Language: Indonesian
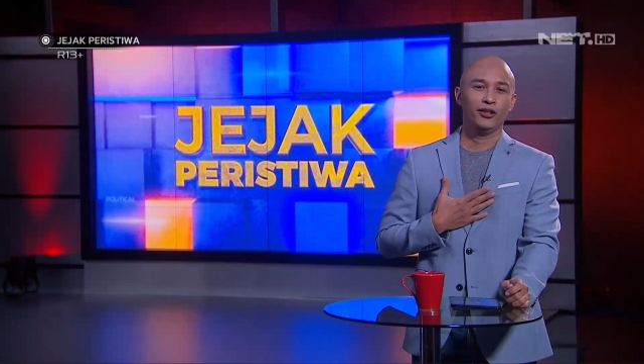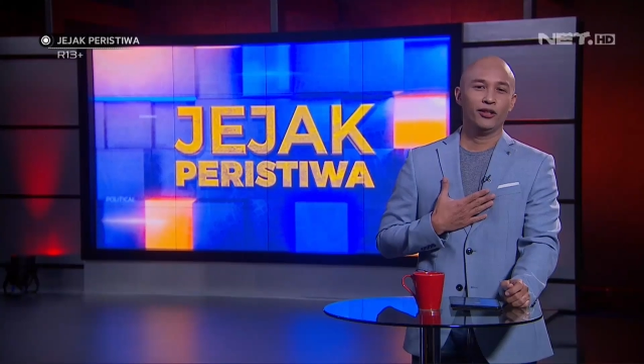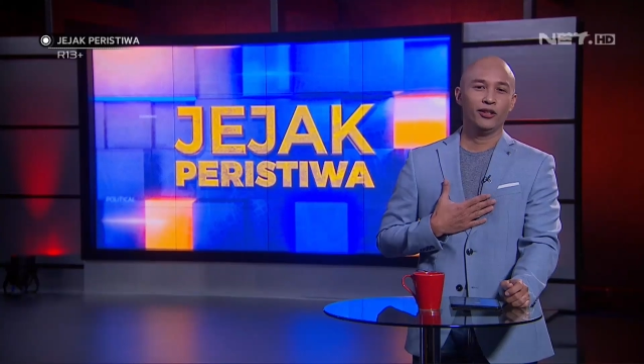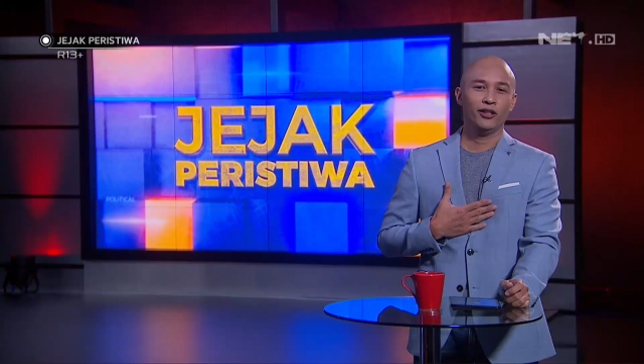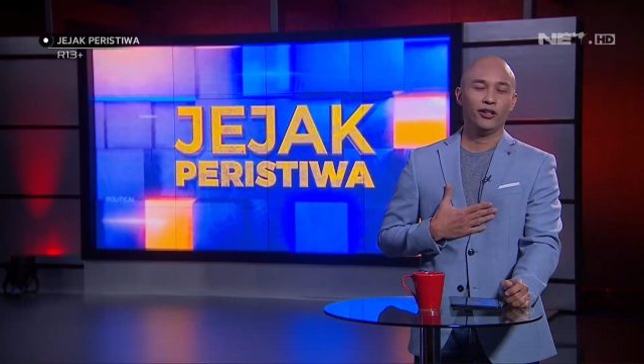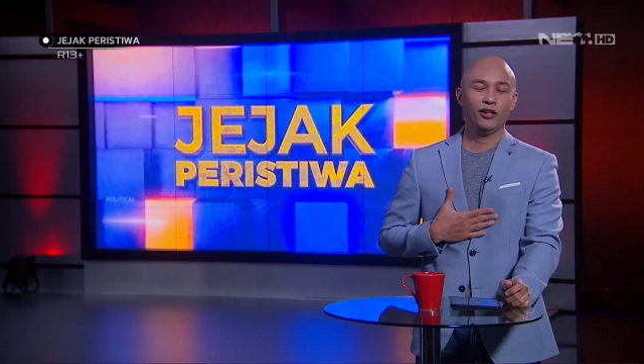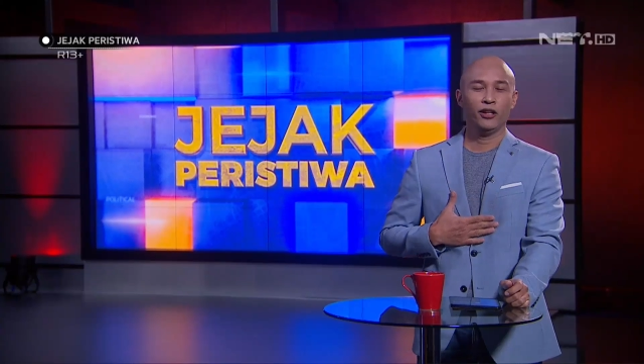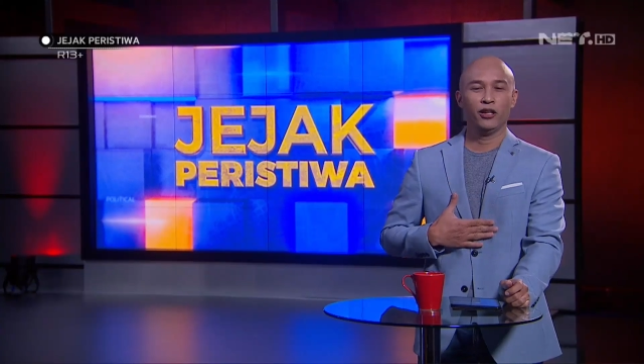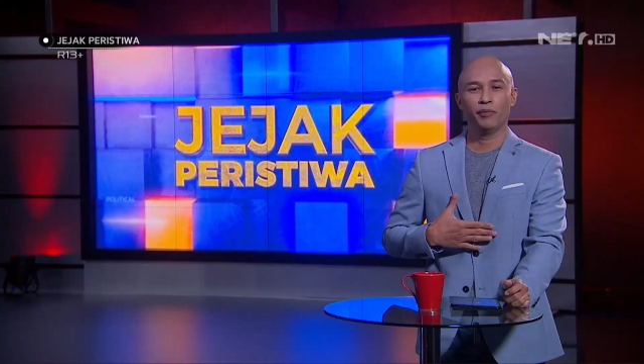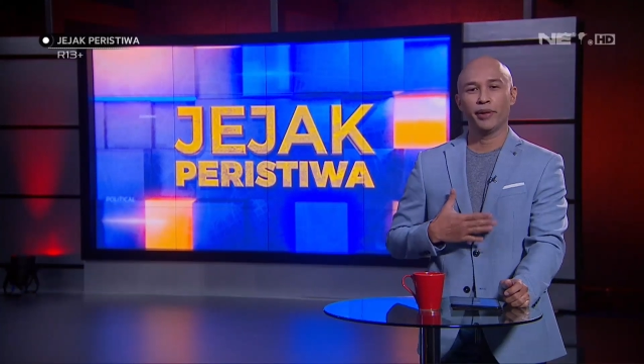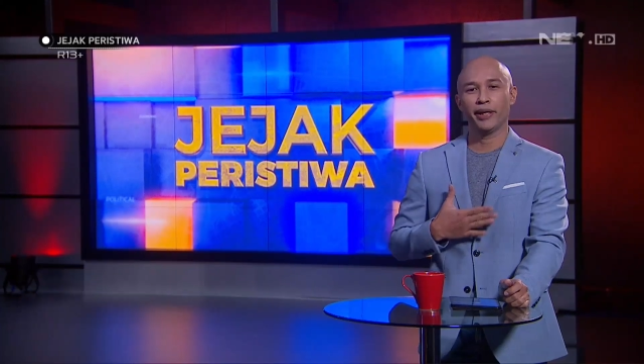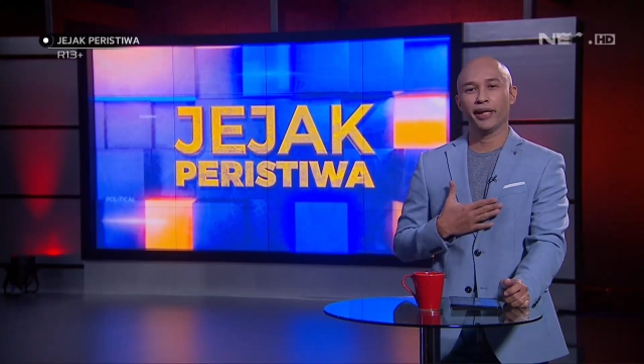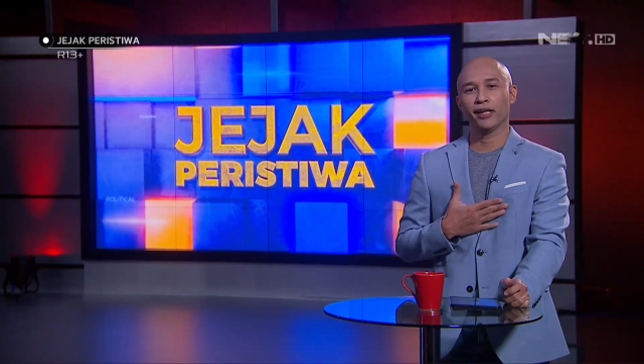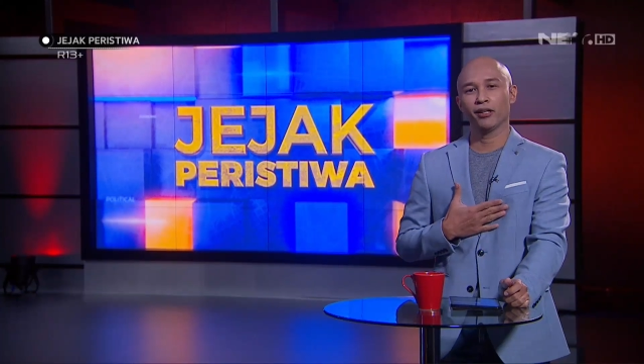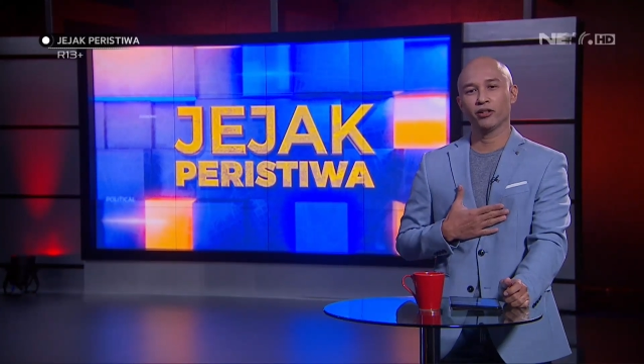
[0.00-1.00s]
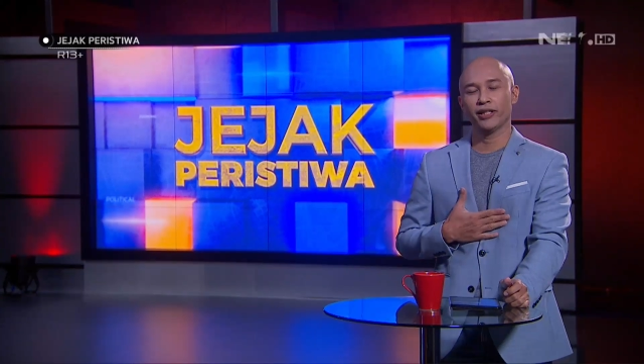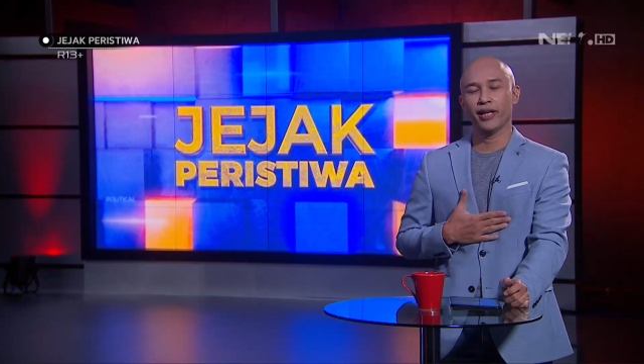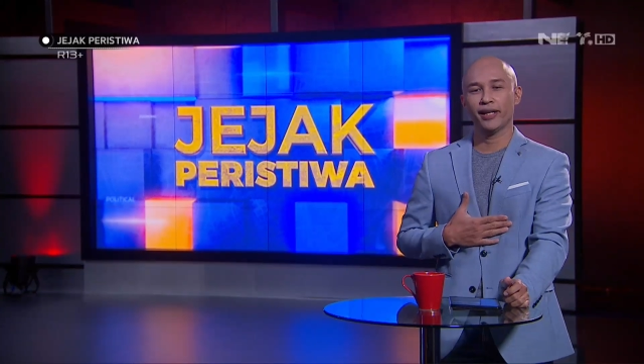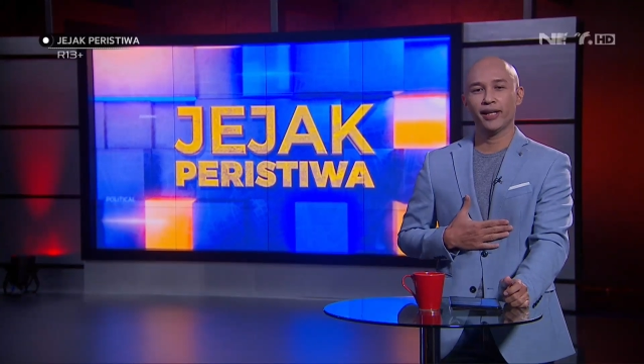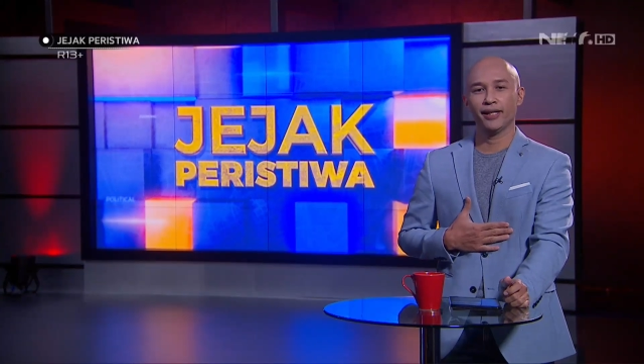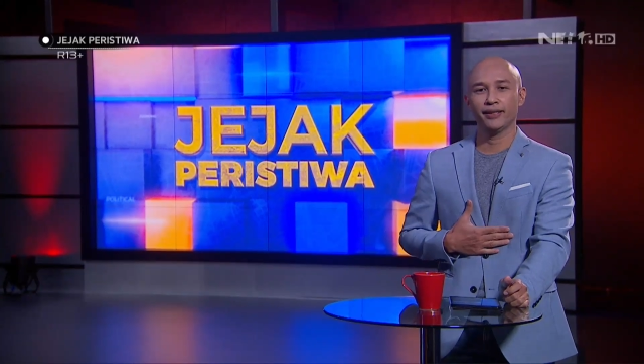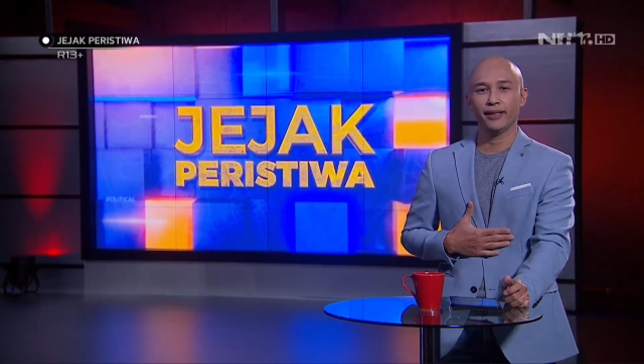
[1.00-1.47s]
Aduh, bikin
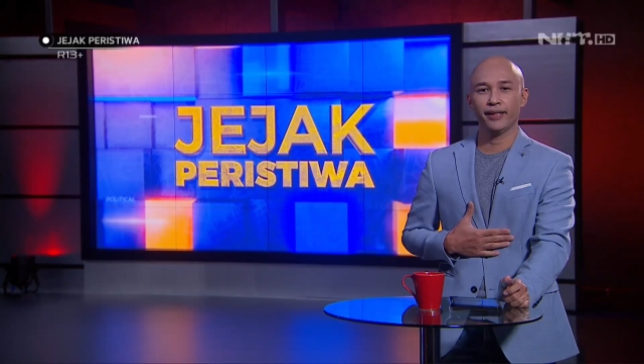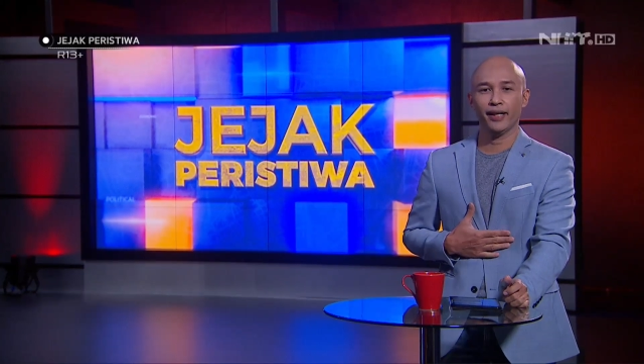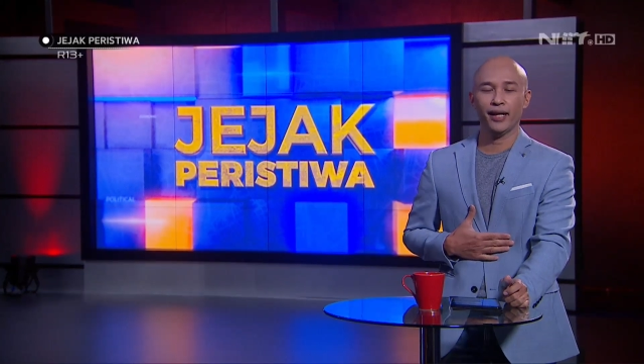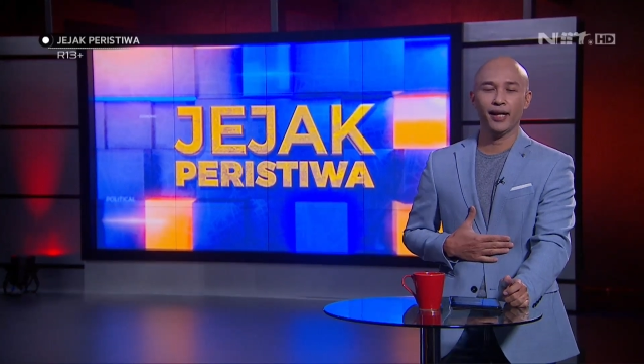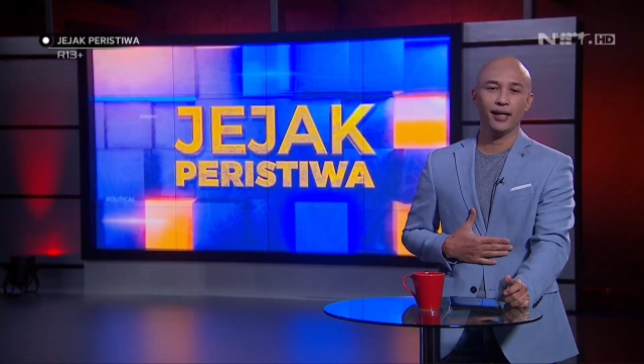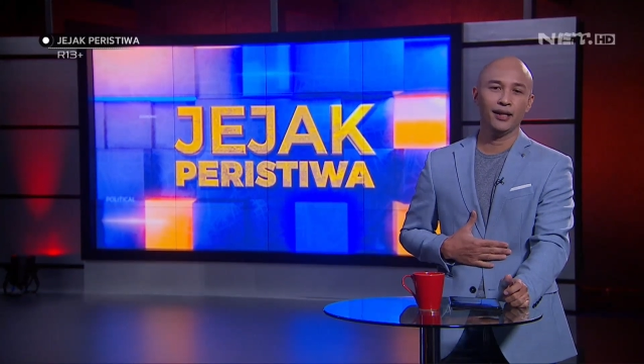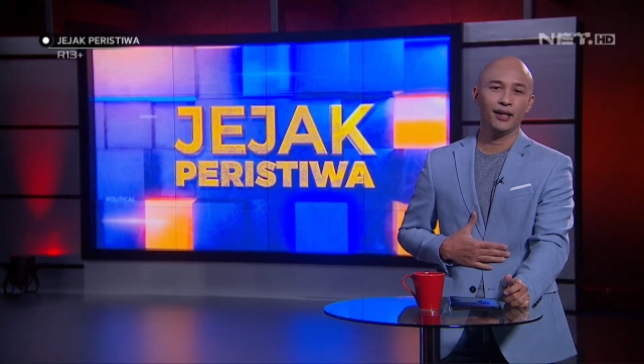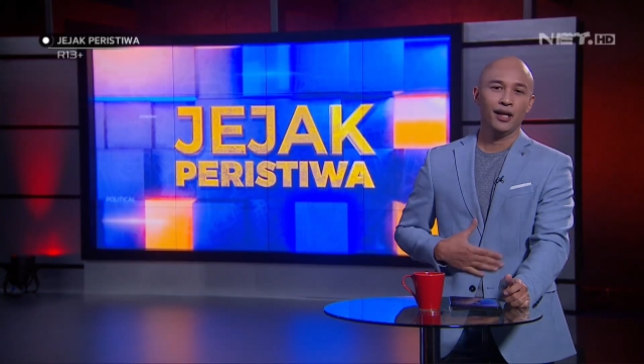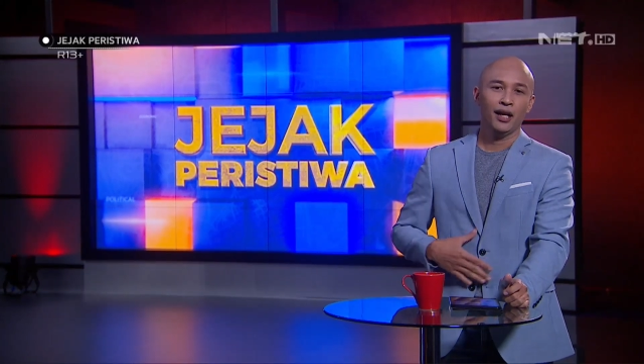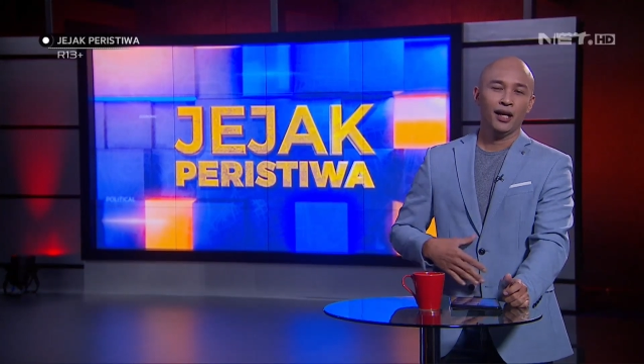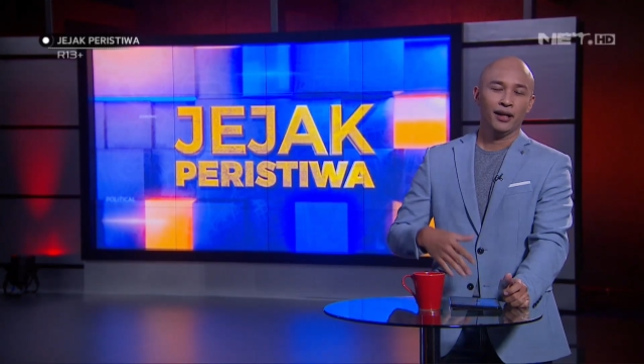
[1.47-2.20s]
ngelus dada aja ya.